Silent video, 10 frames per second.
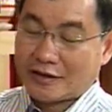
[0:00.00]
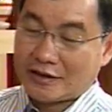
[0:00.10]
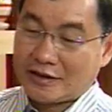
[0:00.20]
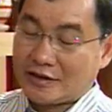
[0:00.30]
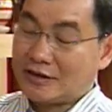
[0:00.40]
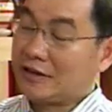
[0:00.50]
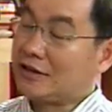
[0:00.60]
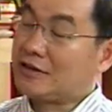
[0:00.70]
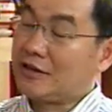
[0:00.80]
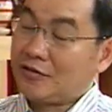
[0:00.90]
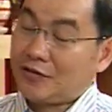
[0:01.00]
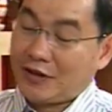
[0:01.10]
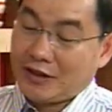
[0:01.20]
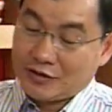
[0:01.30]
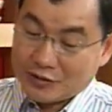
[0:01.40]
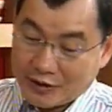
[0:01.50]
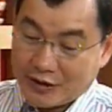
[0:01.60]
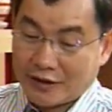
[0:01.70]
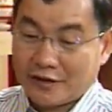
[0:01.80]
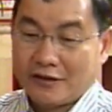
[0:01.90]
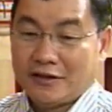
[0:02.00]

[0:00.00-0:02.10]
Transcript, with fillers: 这个其实这个消费税啊，